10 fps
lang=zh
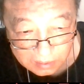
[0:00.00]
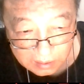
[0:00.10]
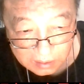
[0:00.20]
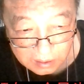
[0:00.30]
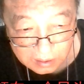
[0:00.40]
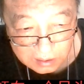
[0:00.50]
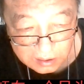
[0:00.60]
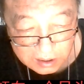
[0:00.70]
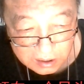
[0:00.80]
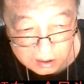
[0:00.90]
跟你
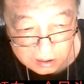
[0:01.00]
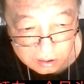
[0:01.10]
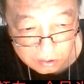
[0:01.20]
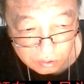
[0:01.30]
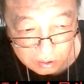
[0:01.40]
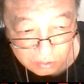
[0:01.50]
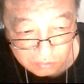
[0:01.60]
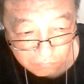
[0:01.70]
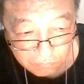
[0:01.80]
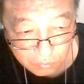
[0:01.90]
解释说都是
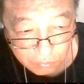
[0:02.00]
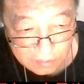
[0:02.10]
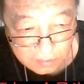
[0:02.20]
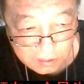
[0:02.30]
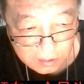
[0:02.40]
误会，是担